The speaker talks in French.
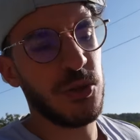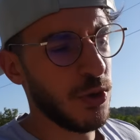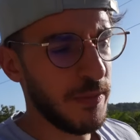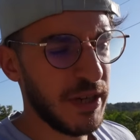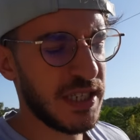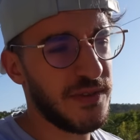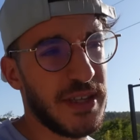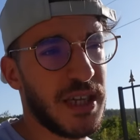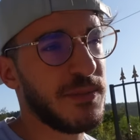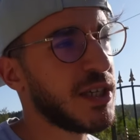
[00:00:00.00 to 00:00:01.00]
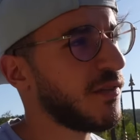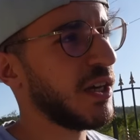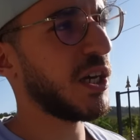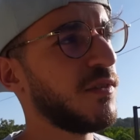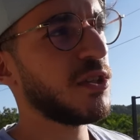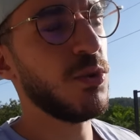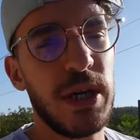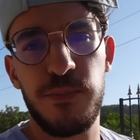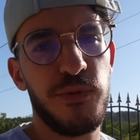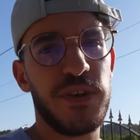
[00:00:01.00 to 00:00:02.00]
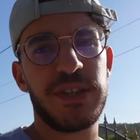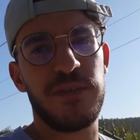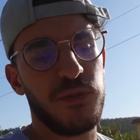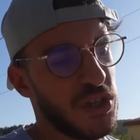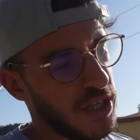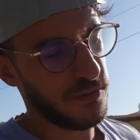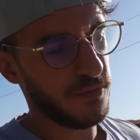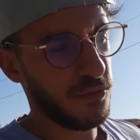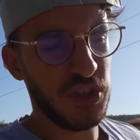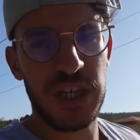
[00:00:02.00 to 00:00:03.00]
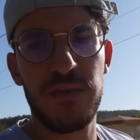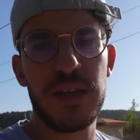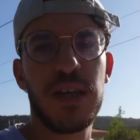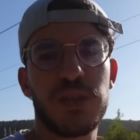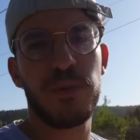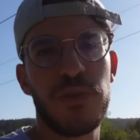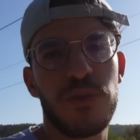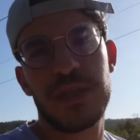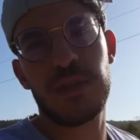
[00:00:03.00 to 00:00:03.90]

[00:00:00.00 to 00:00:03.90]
Sinon les mecs ça va être Rémi qui va y arriver, c'est lui qui a le plus facile, faut que j'y arrive. Faut que j'y arrive les gars, j'ai pas envie de donner